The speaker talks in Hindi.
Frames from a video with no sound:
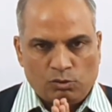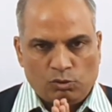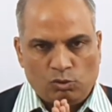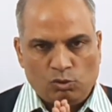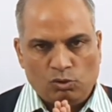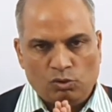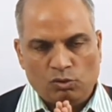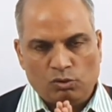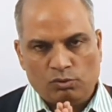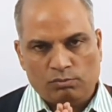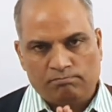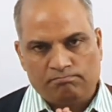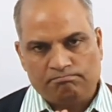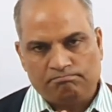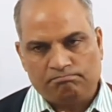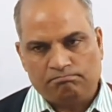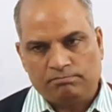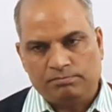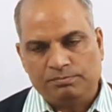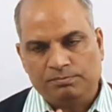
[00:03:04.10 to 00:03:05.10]
तो
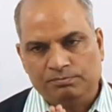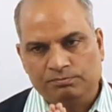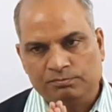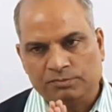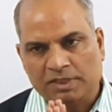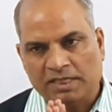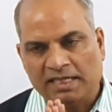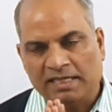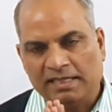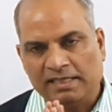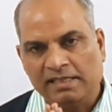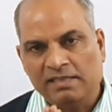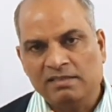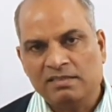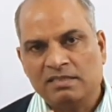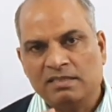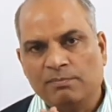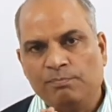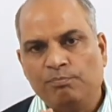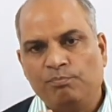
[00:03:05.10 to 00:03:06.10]
इन
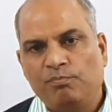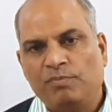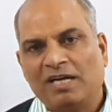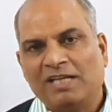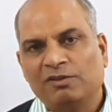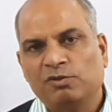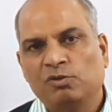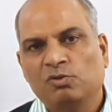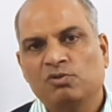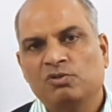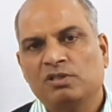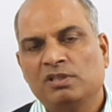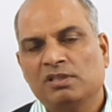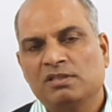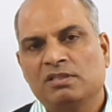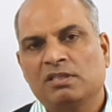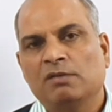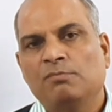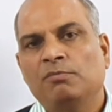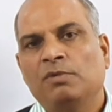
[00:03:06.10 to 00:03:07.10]
सब बातों से
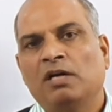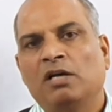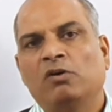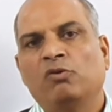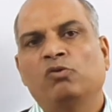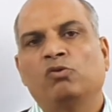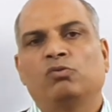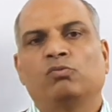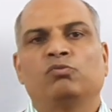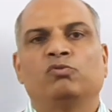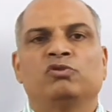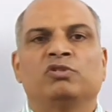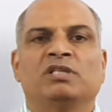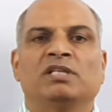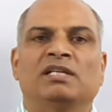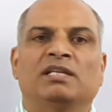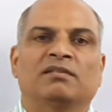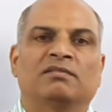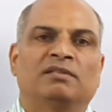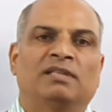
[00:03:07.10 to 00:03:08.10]
सम हाउ
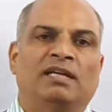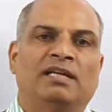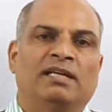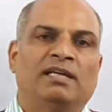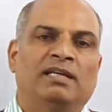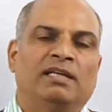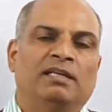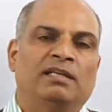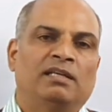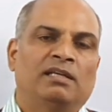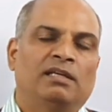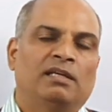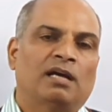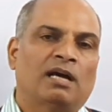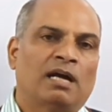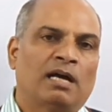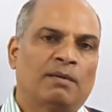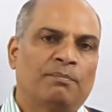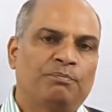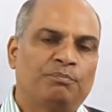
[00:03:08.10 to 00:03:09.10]
मुझे लगता है कि
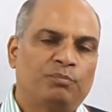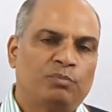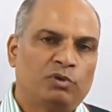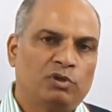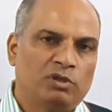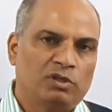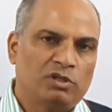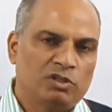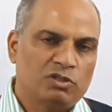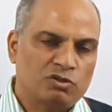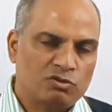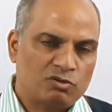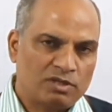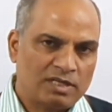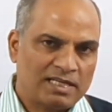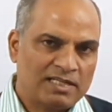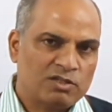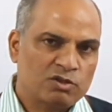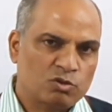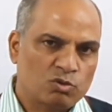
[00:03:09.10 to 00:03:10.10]
आप
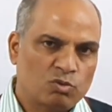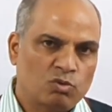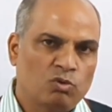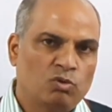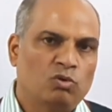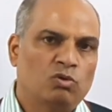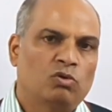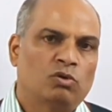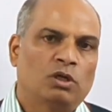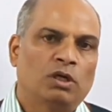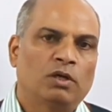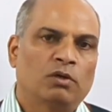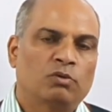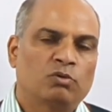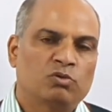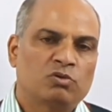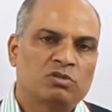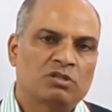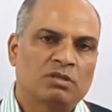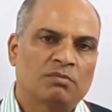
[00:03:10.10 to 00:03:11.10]
स्ट्रेस को
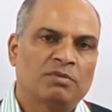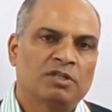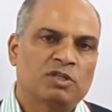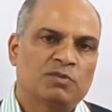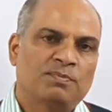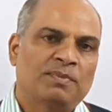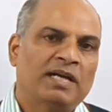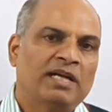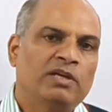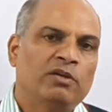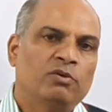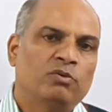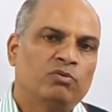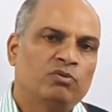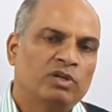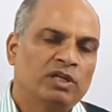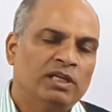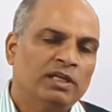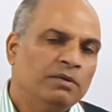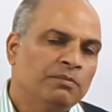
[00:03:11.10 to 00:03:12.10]
कुछ समझ पाए
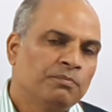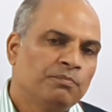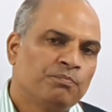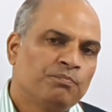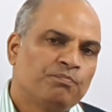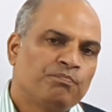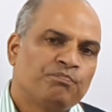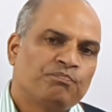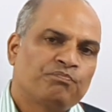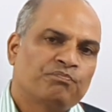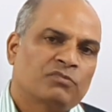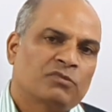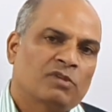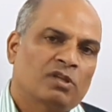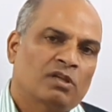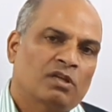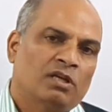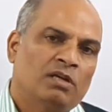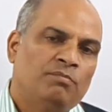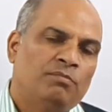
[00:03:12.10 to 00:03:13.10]
होंगे
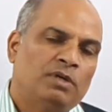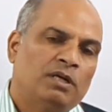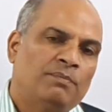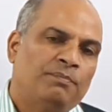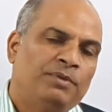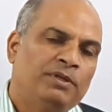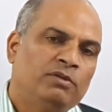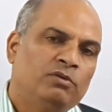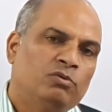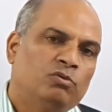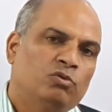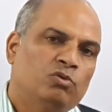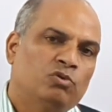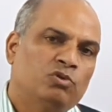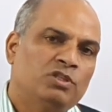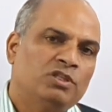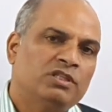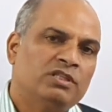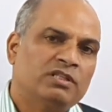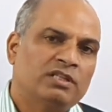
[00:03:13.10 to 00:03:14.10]
अब अपन
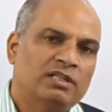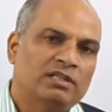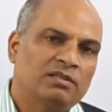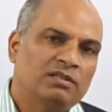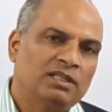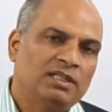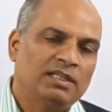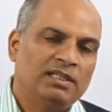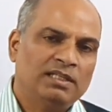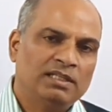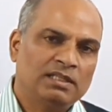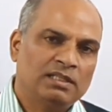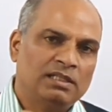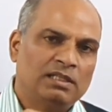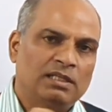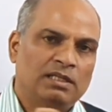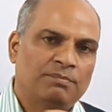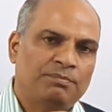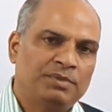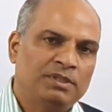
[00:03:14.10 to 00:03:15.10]
कोशिश करते हैं
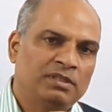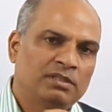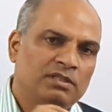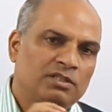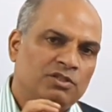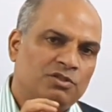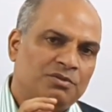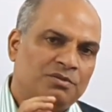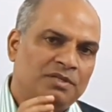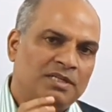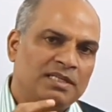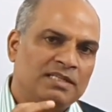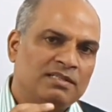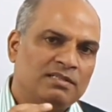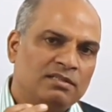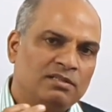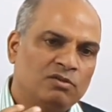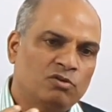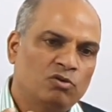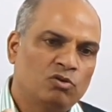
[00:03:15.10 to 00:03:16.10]
कि अपन
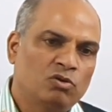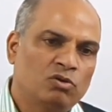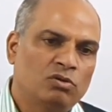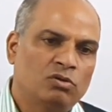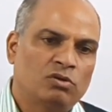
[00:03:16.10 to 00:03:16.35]
स्ट्रेस को